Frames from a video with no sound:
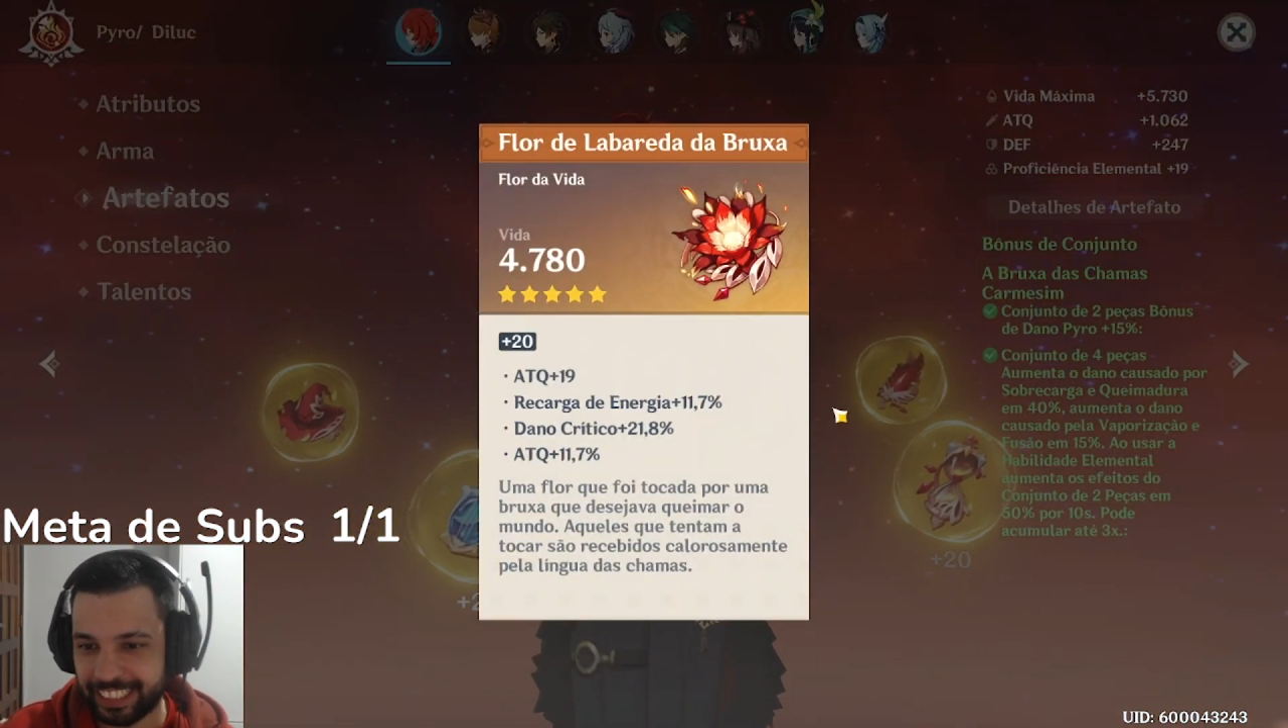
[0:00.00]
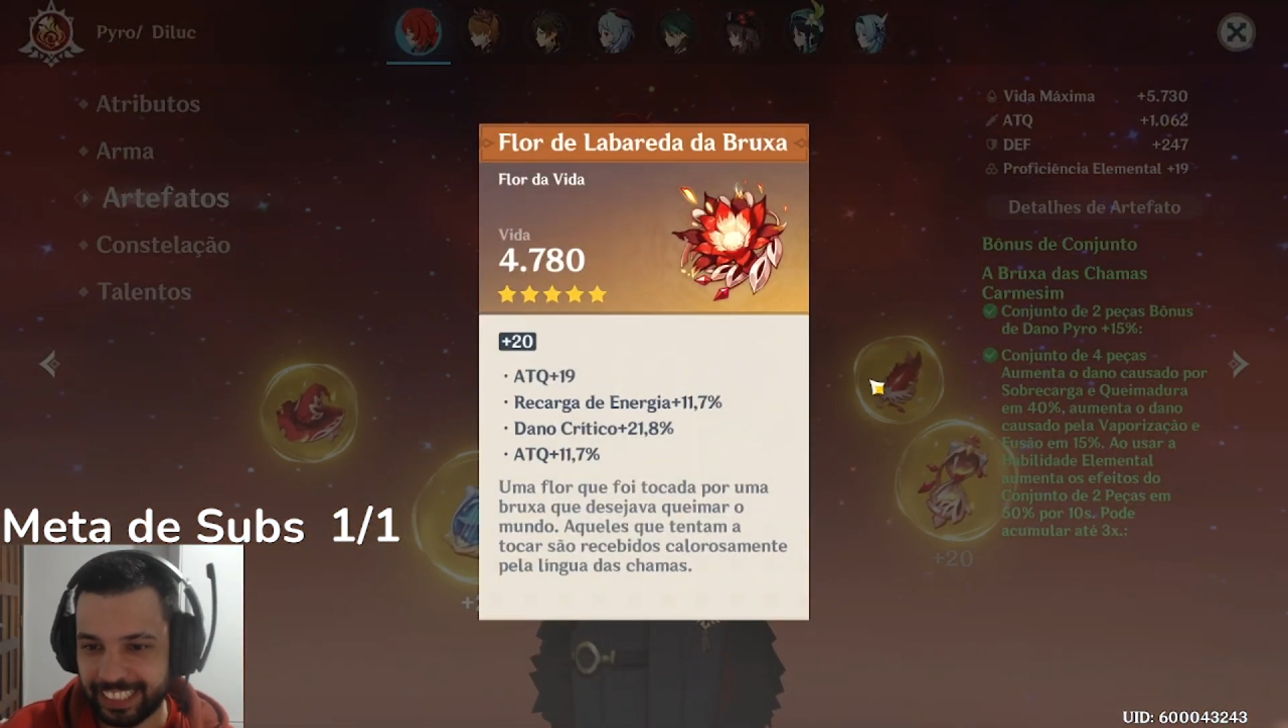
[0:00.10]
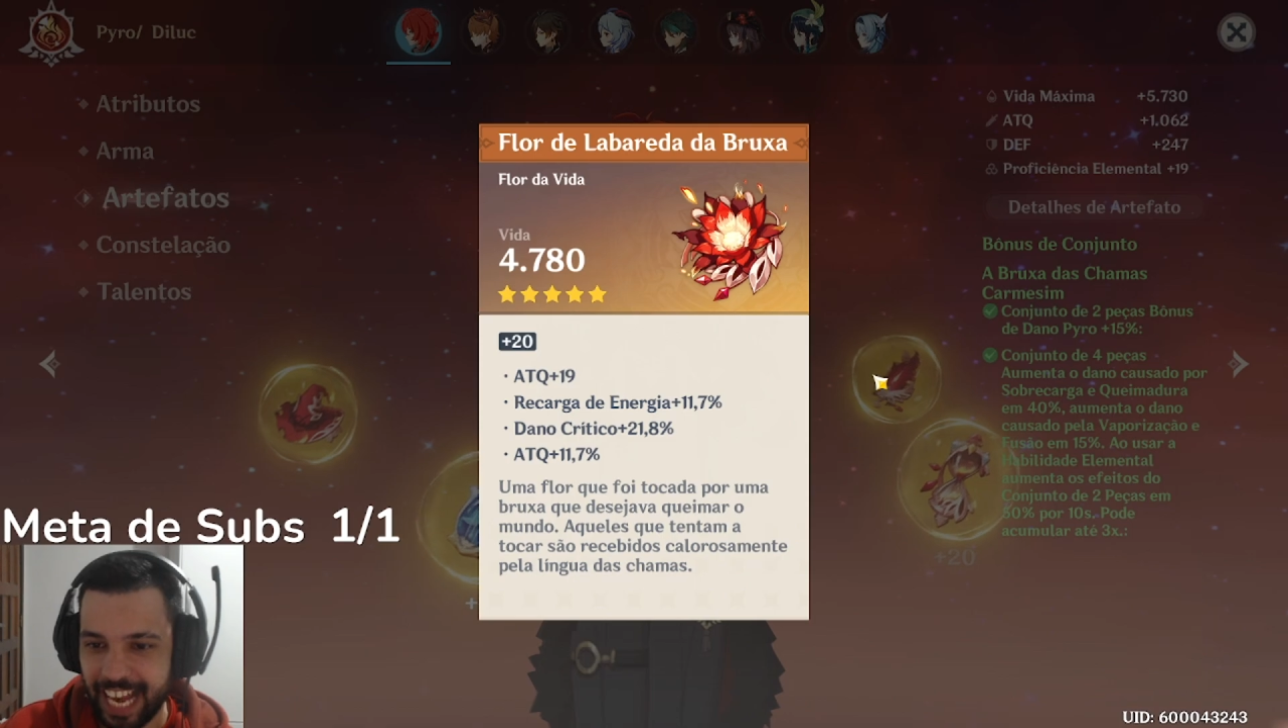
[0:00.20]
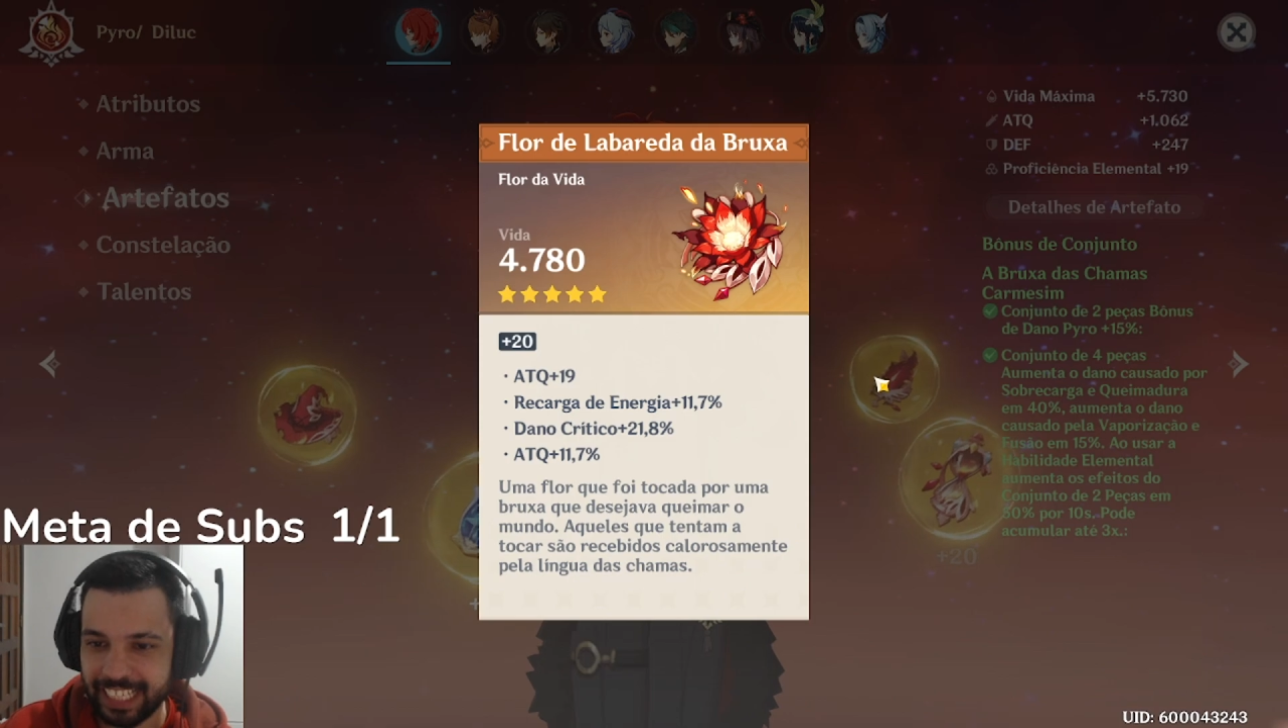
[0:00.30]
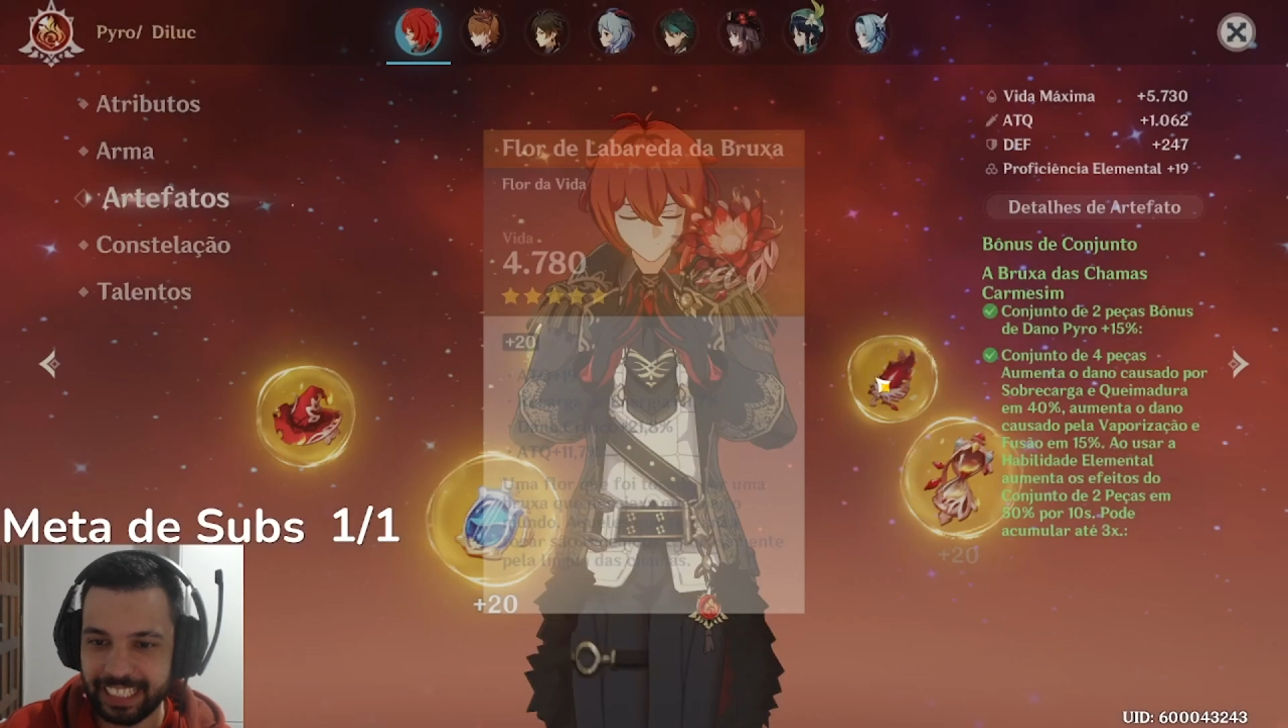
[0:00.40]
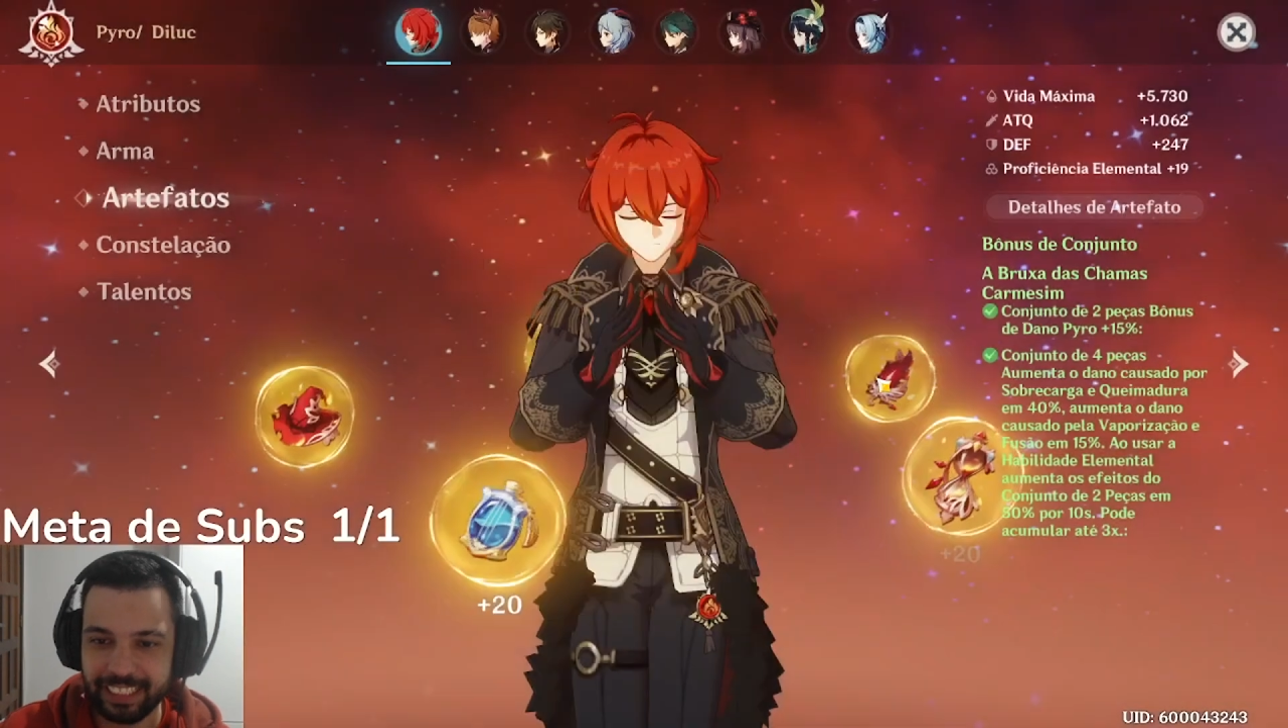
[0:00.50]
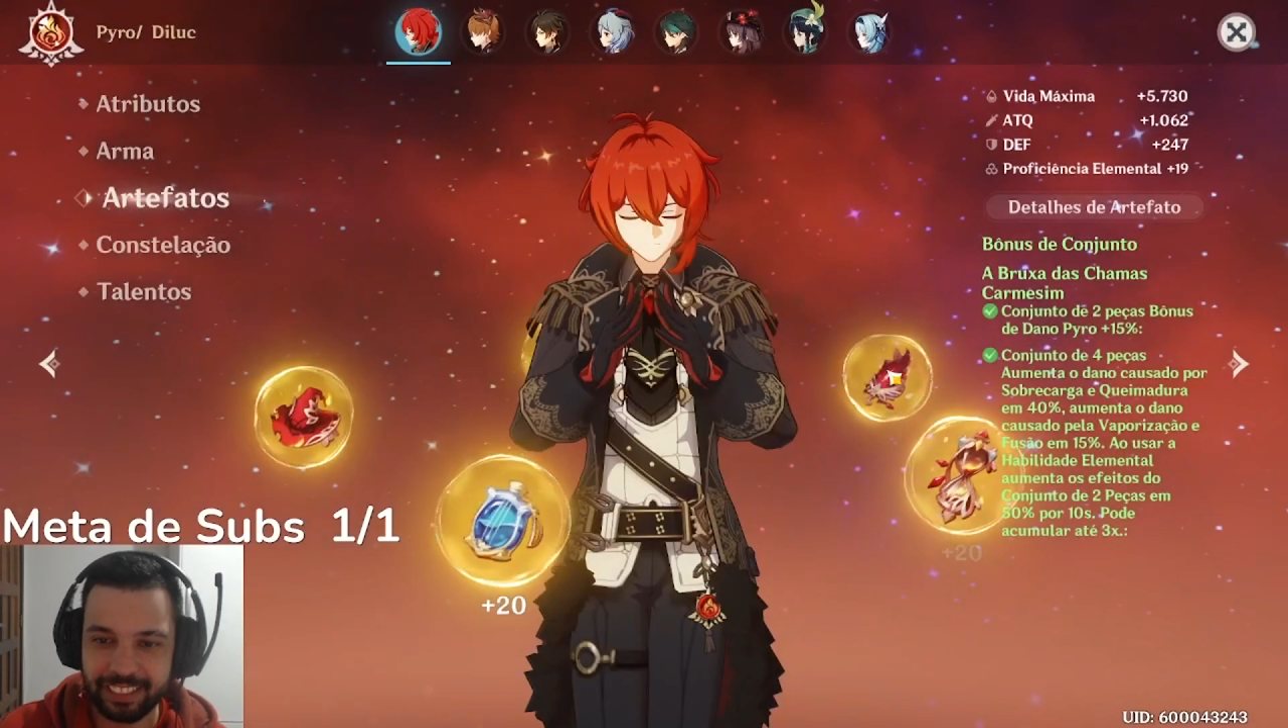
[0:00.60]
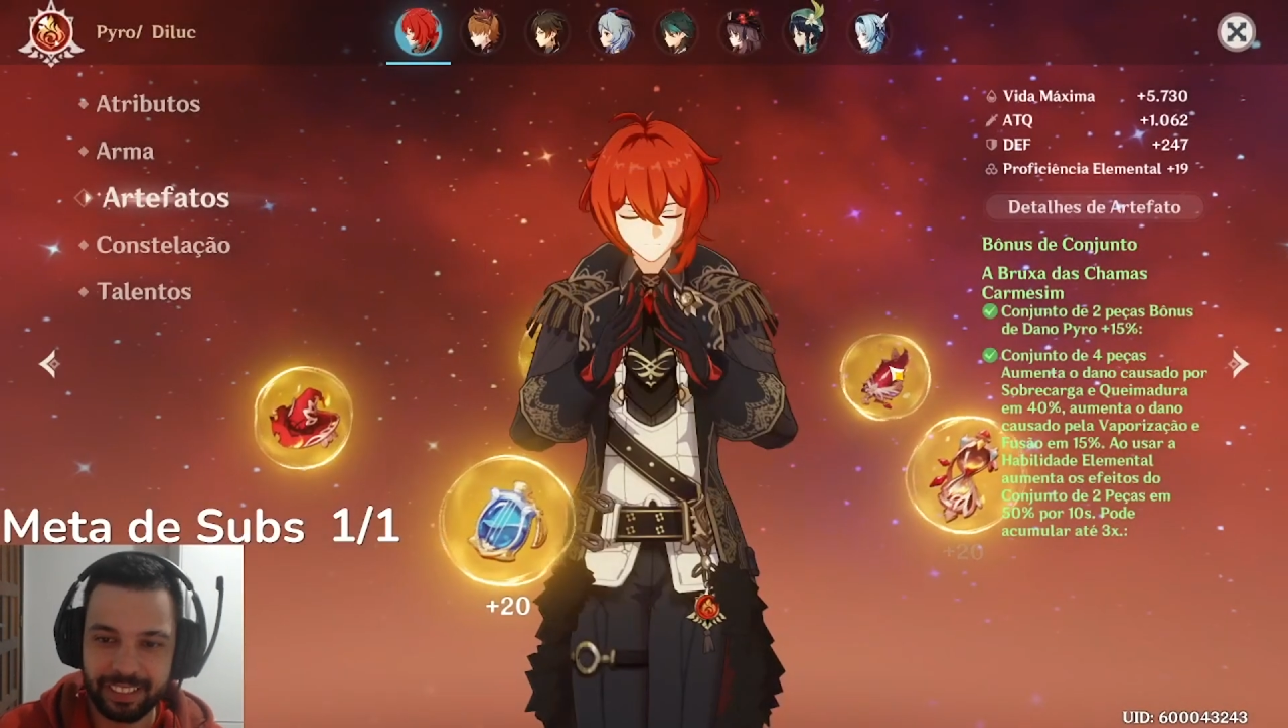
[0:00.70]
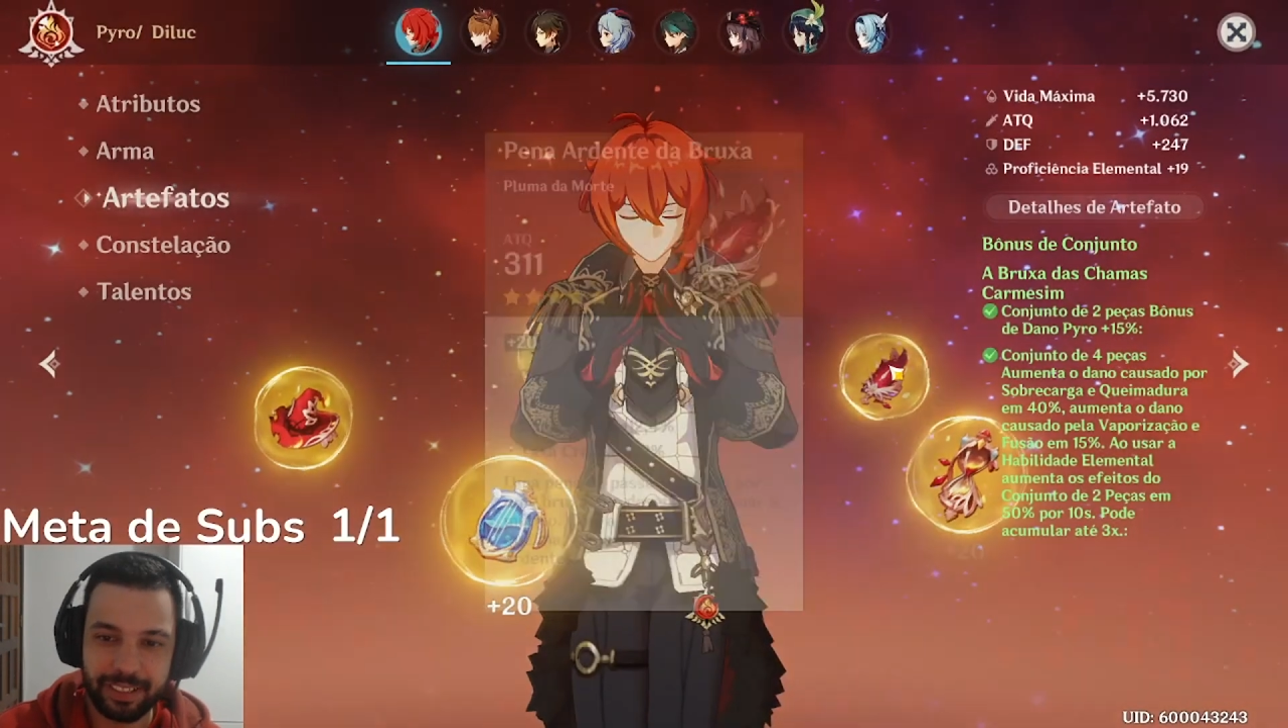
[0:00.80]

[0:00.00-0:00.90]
e ataque.